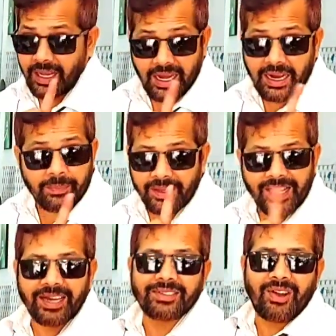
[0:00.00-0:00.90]
না
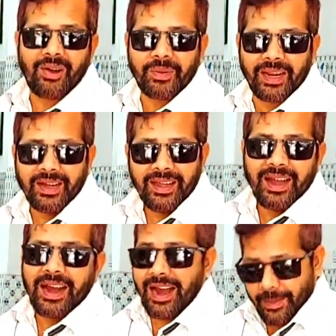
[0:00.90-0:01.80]
আপনাকে আসতে হবে না
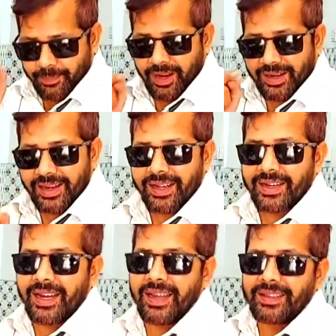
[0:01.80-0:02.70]
আপনার
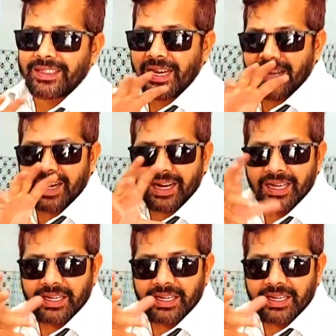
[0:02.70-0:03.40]
এলাকায় যারা